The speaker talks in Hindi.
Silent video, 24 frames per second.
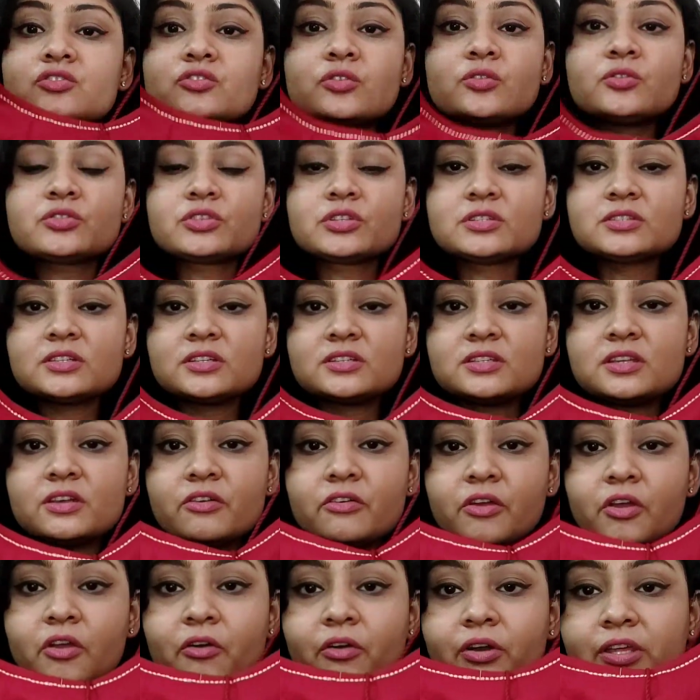जो कुछ इस तरह
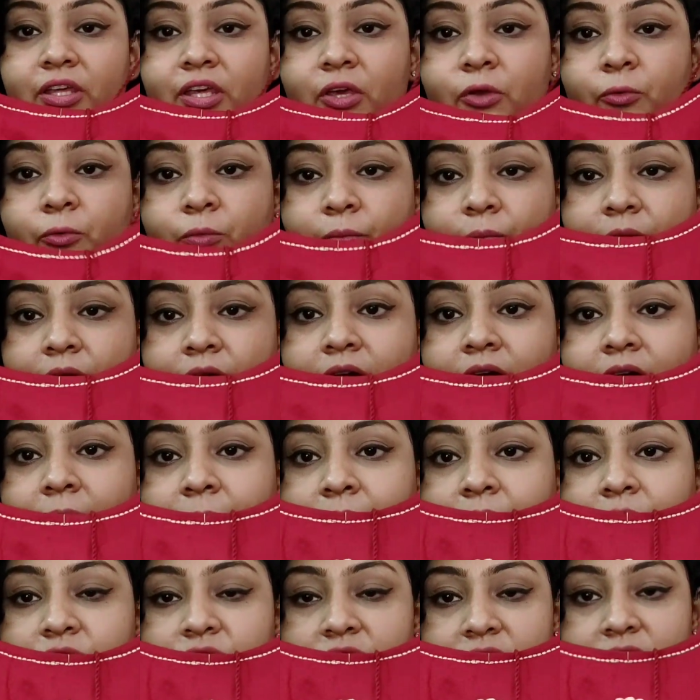से रेन के ऊपर
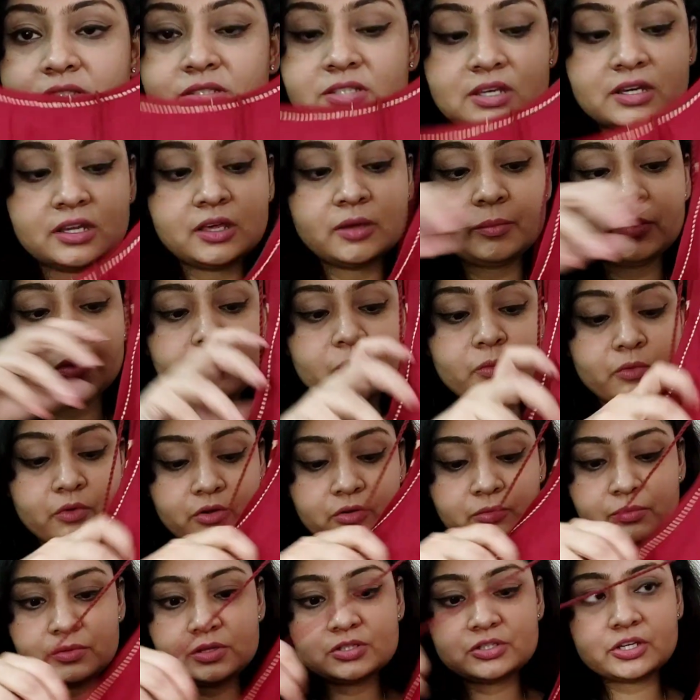आपको चेस्ट एरिया में
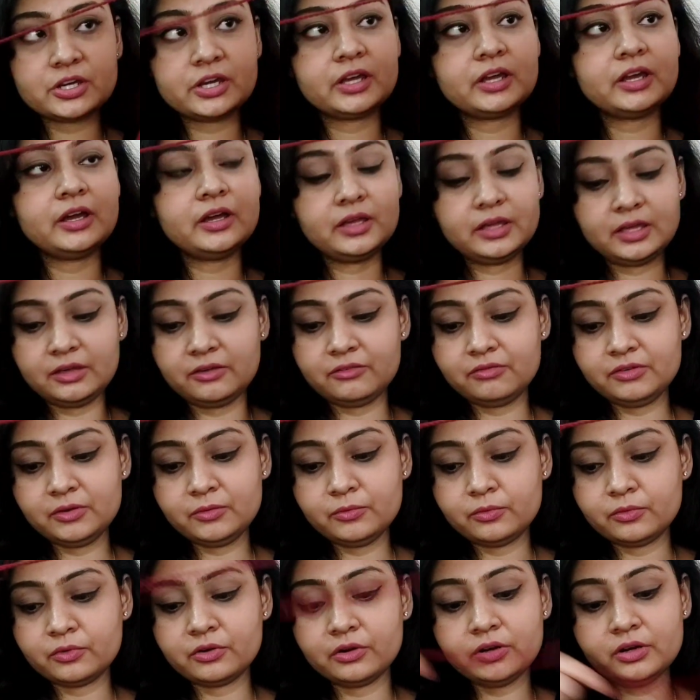वर्क मिल जाएगा
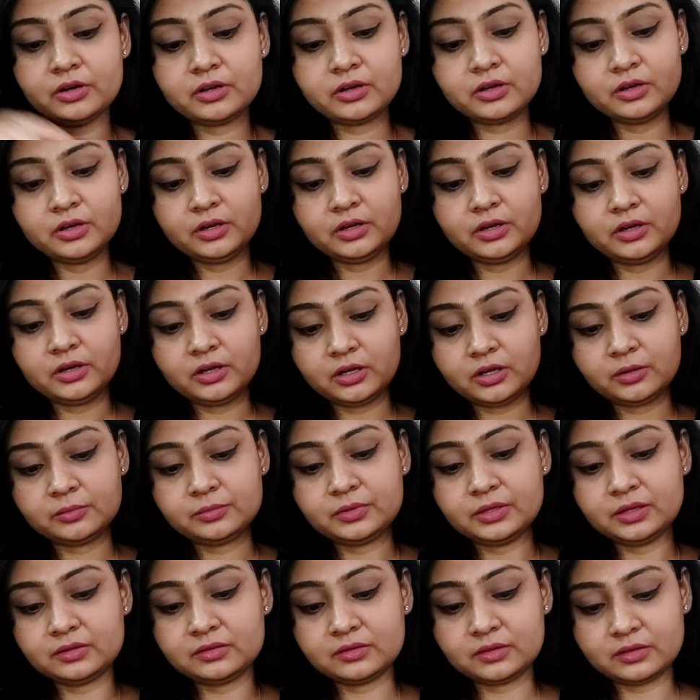हेवी वर्क
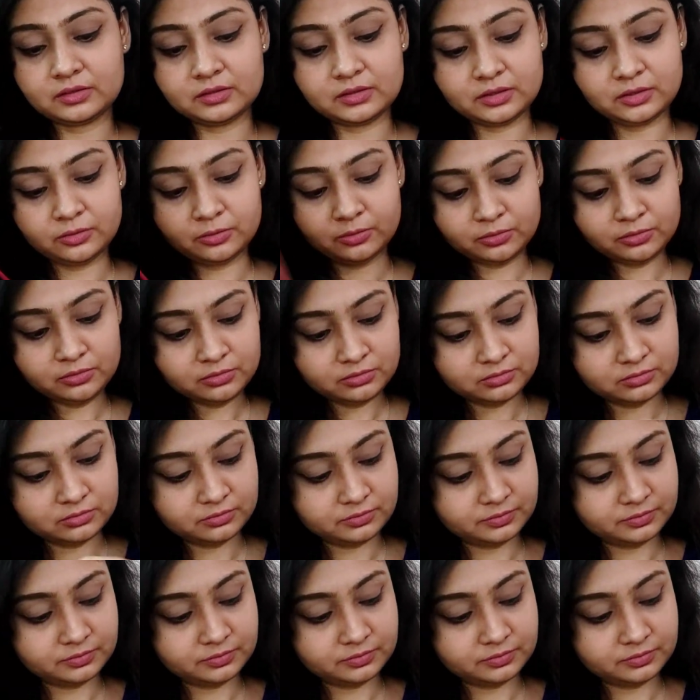आप देख सकते हो